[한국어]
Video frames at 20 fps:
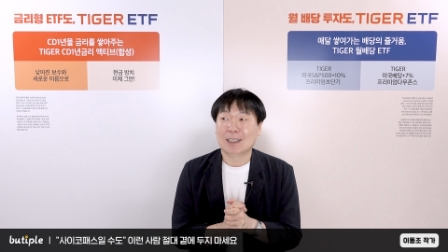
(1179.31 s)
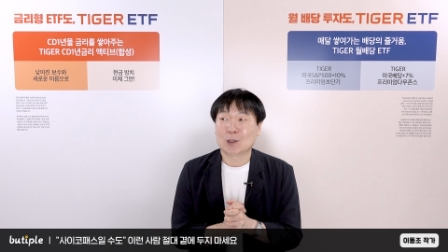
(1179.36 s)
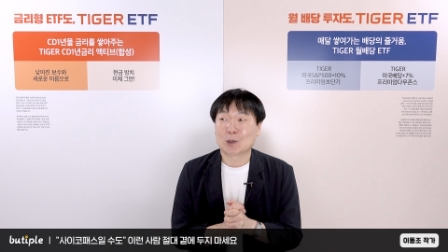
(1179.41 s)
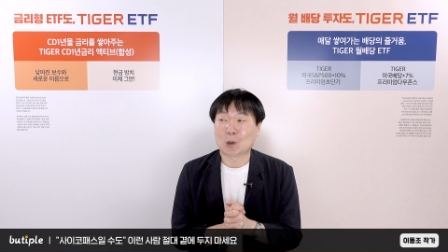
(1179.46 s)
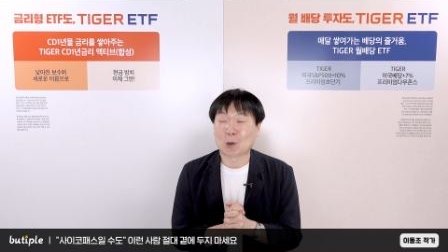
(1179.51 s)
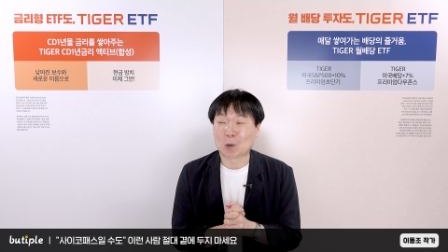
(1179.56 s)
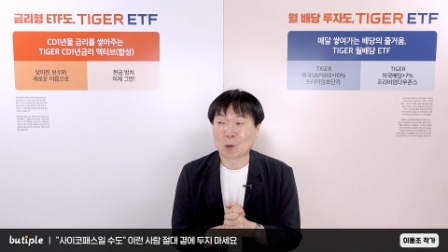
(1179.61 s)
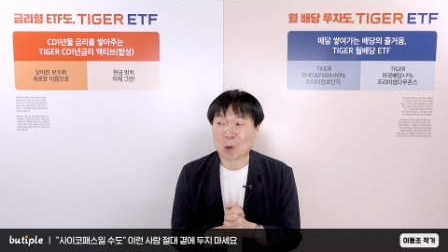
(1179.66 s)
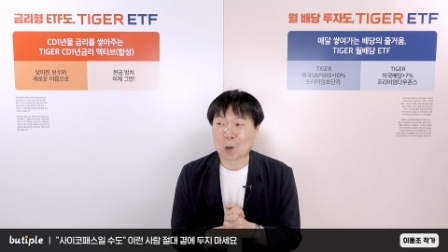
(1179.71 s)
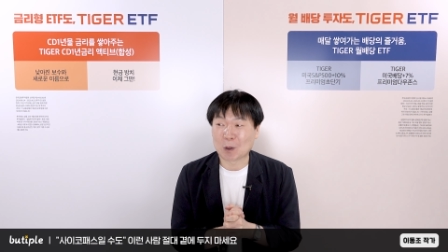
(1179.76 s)

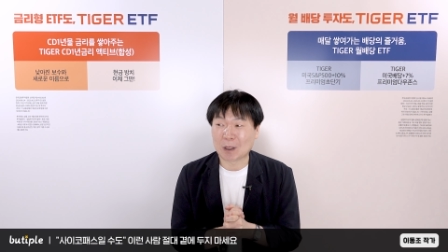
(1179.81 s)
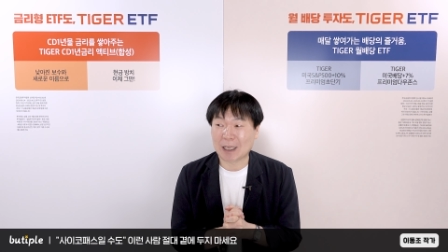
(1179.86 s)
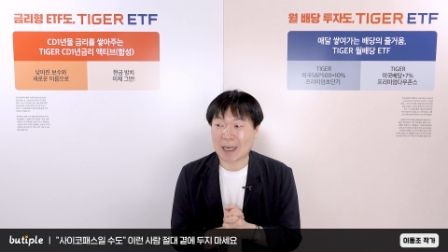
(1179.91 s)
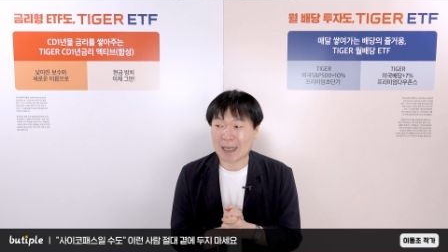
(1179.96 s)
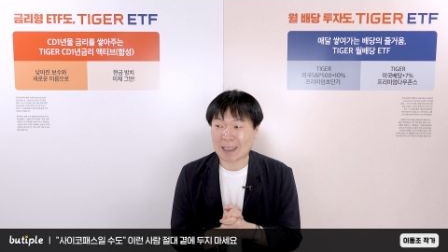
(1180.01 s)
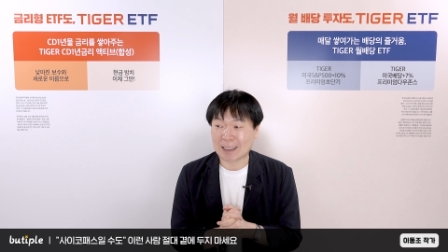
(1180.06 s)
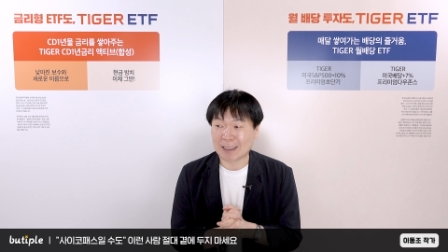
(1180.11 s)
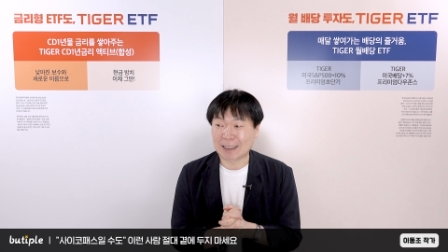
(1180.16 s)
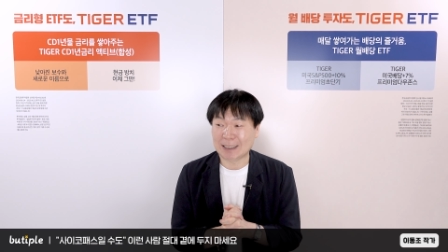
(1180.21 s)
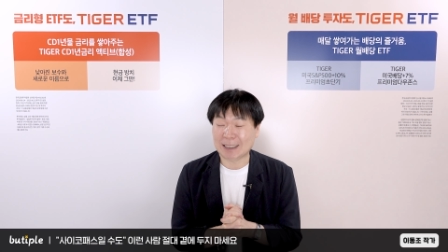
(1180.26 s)

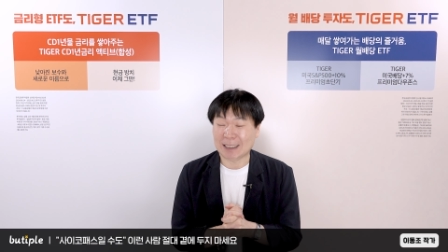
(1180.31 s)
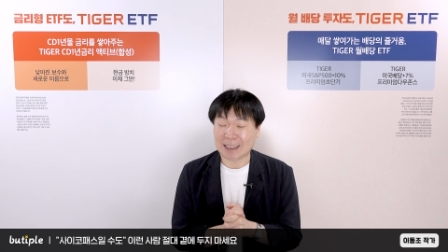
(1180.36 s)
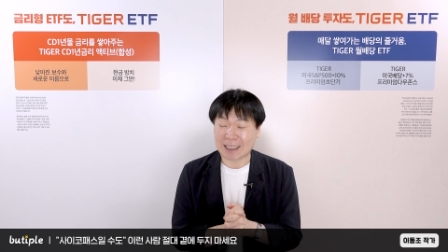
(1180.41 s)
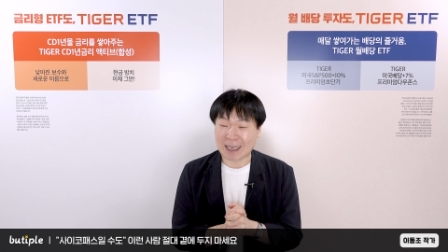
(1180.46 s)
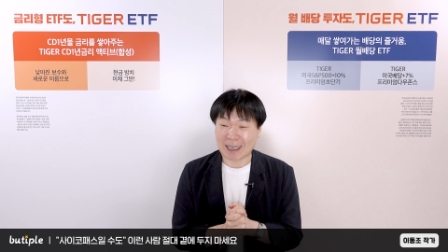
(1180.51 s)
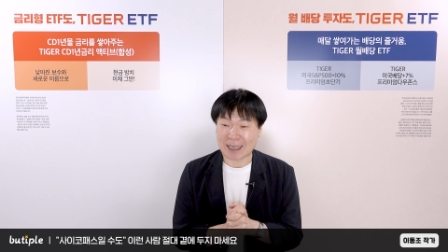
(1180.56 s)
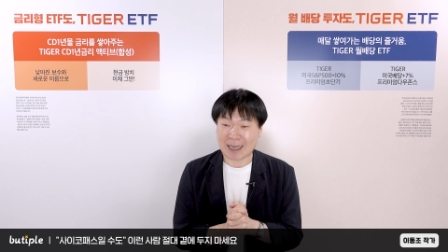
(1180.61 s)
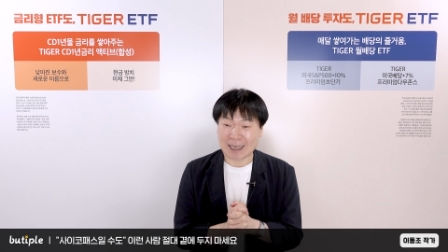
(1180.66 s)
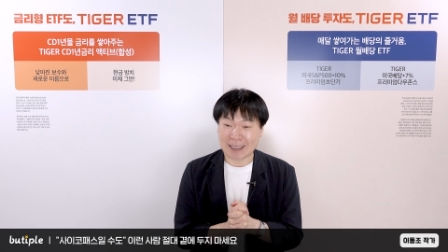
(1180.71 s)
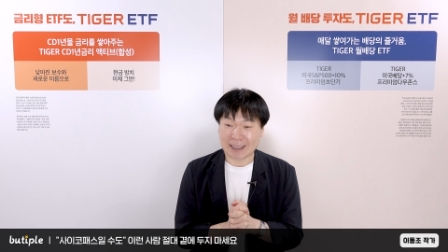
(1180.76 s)
소통이라든지
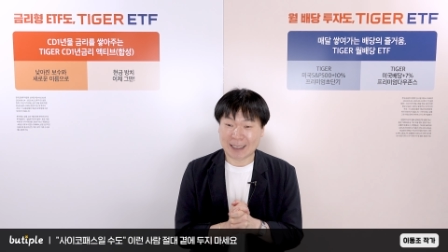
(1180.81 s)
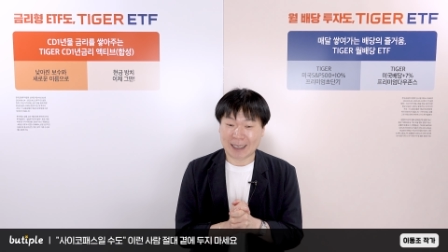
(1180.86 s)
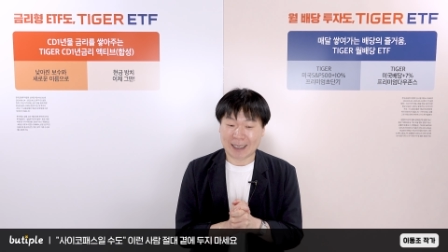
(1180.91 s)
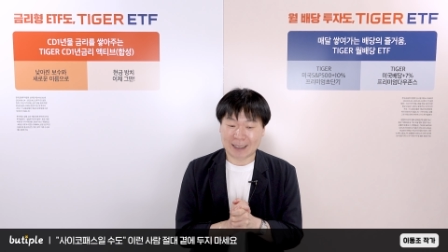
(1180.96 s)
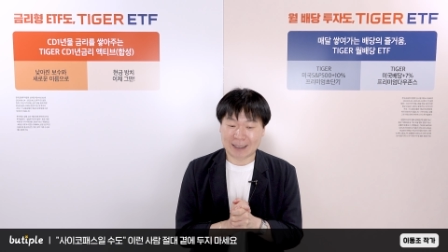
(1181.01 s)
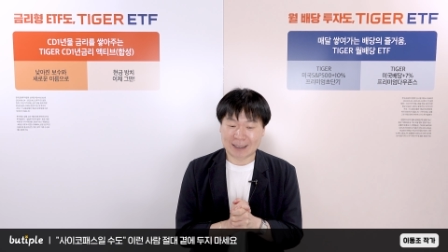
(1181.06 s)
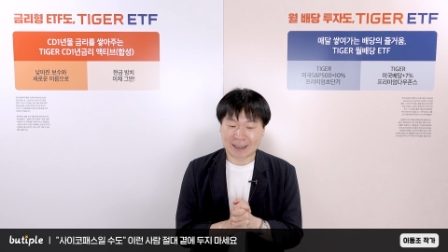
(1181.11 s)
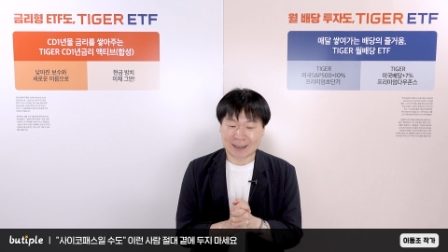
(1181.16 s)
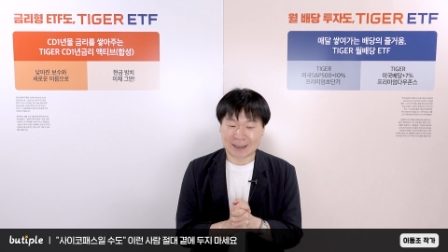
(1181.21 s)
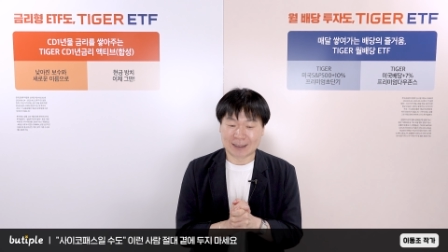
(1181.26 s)

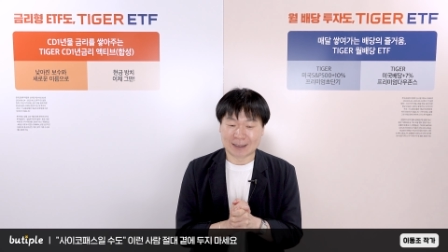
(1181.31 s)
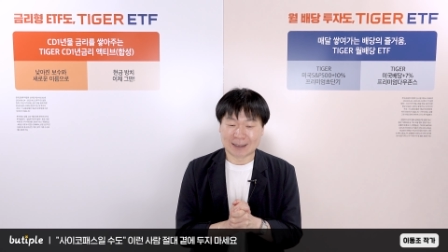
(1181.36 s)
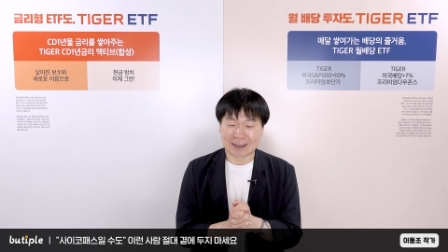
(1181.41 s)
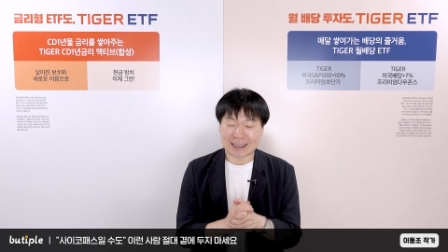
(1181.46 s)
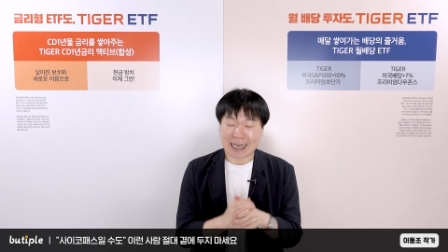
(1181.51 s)
인간관계는